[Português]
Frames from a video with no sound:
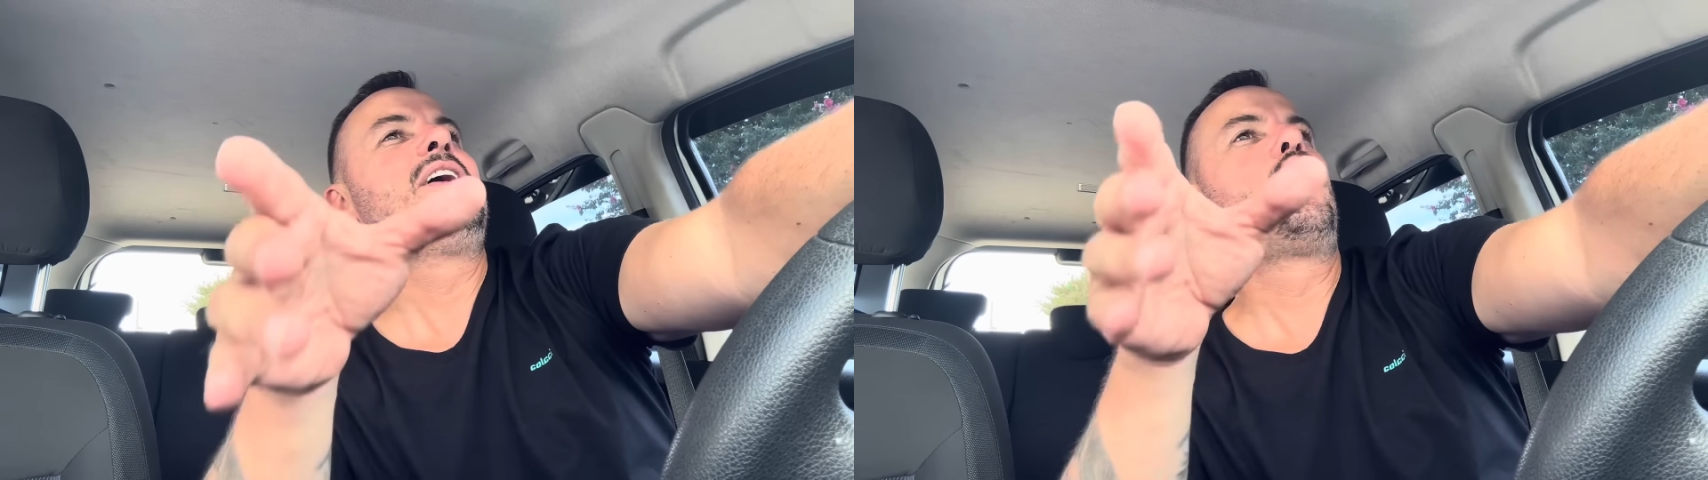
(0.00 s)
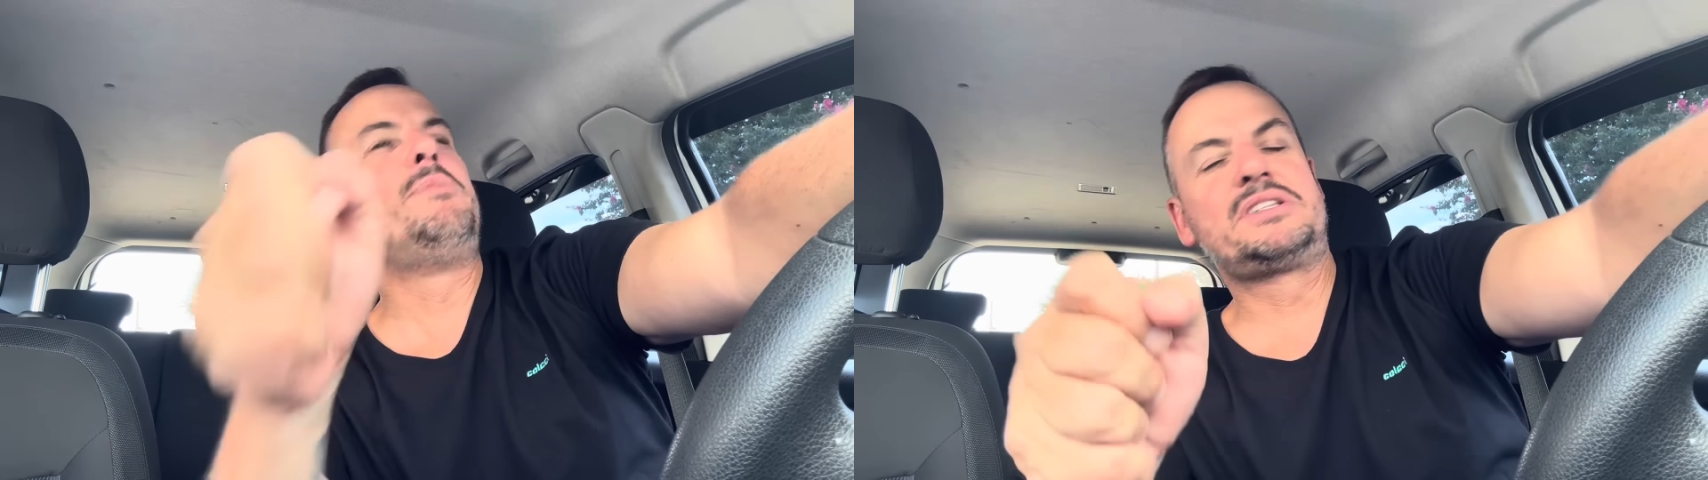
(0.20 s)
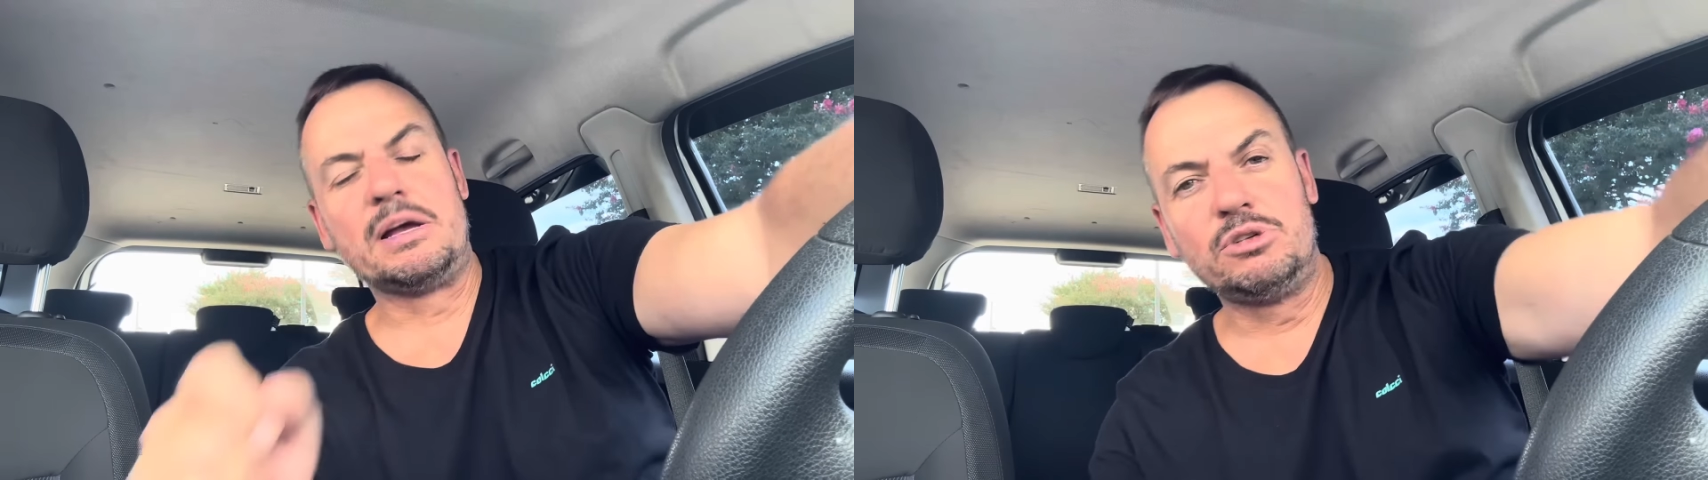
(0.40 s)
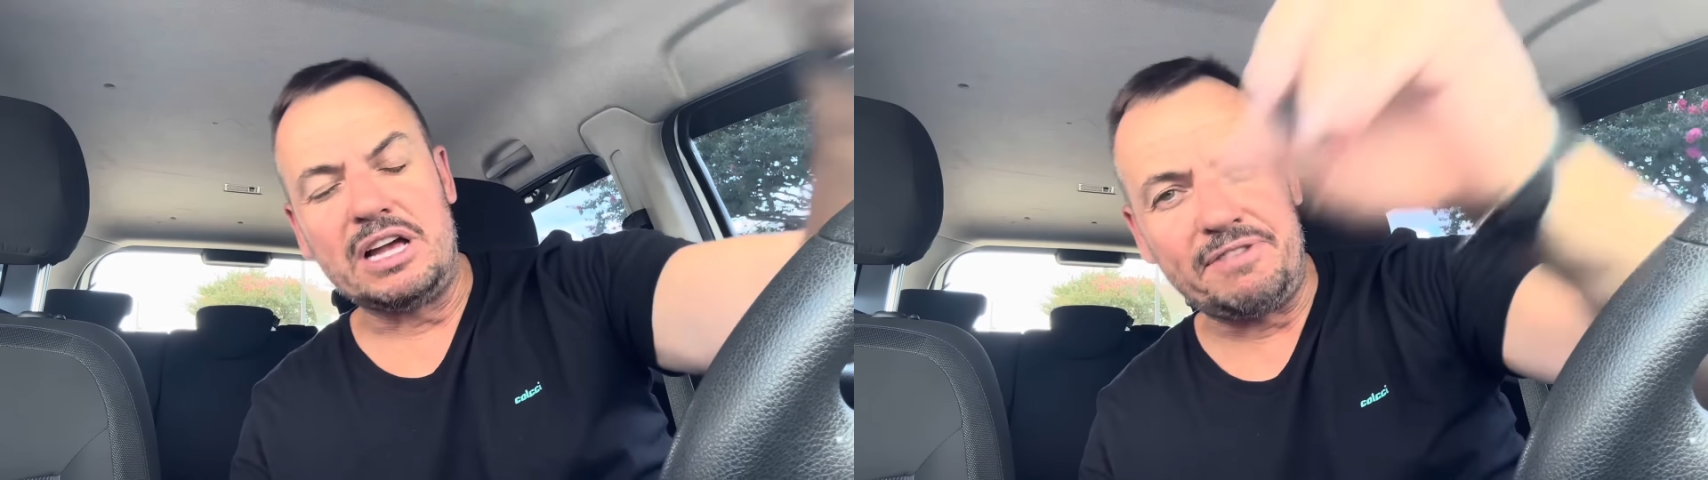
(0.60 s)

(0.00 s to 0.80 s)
começamos a